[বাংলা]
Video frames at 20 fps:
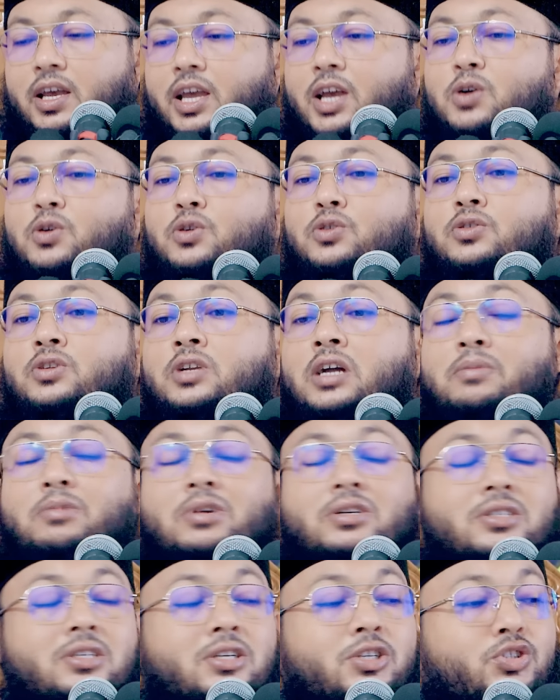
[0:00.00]
এখন
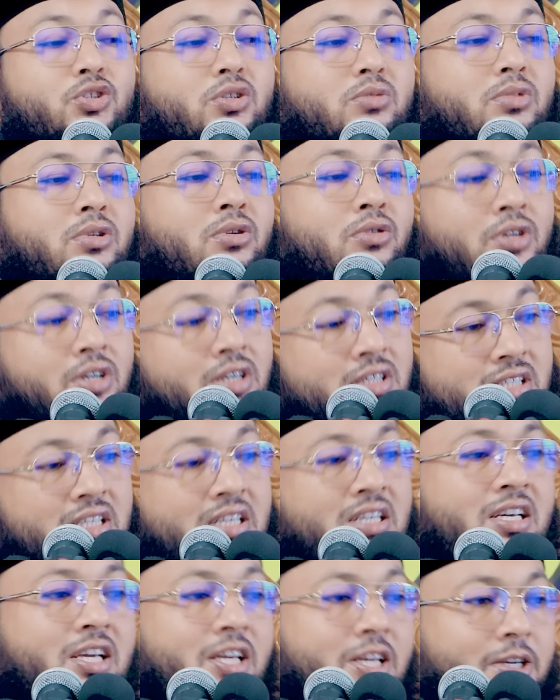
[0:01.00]
নামাজের সময় হয়েছে
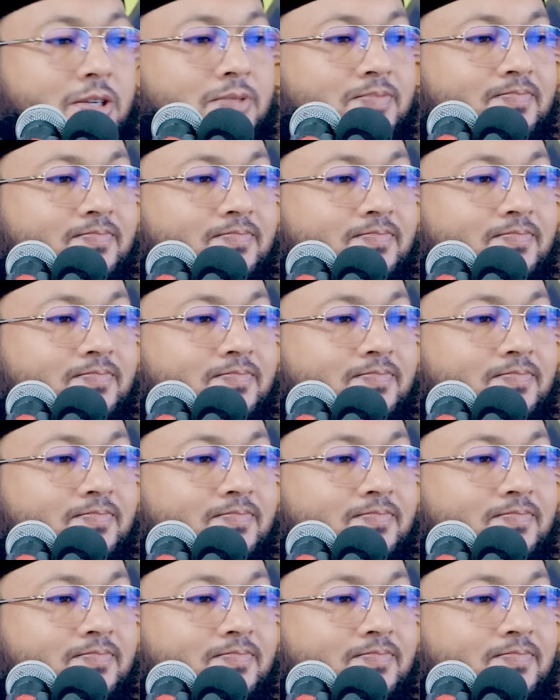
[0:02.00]
কি